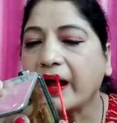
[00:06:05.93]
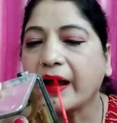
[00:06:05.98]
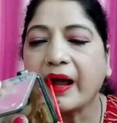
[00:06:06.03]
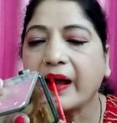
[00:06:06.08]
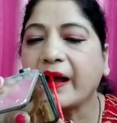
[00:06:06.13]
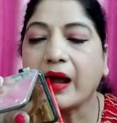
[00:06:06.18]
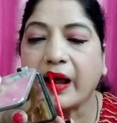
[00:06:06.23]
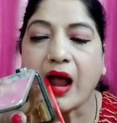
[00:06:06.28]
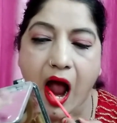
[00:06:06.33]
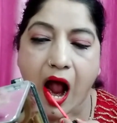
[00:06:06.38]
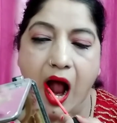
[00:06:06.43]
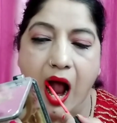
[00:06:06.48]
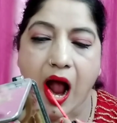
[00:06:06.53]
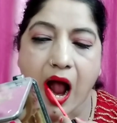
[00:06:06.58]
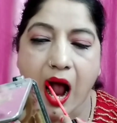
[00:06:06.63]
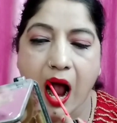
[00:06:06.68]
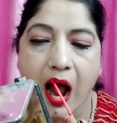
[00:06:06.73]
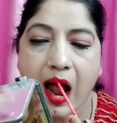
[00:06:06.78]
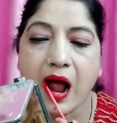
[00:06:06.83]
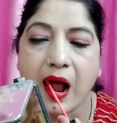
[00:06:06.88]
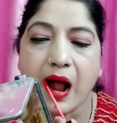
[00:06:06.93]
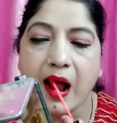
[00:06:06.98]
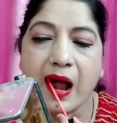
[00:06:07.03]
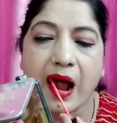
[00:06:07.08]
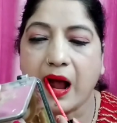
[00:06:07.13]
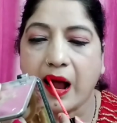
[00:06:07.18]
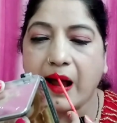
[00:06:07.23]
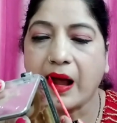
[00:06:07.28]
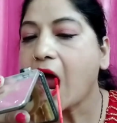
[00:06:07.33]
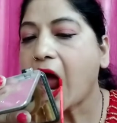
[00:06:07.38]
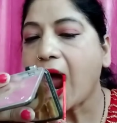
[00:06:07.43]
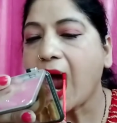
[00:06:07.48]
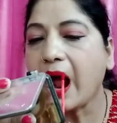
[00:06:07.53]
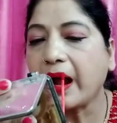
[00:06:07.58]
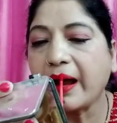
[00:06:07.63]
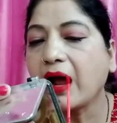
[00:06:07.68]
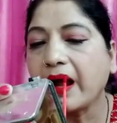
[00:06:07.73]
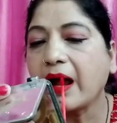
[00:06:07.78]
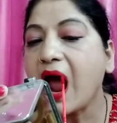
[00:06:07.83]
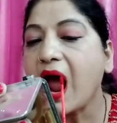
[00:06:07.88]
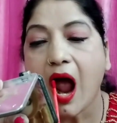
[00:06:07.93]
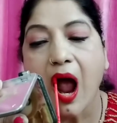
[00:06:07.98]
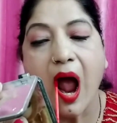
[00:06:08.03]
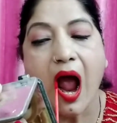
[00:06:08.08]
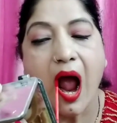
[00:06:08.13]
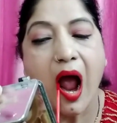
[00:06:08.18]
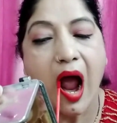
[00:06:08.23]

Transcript: लिपस्टिक ये मेरी मैट लिपस्टिक है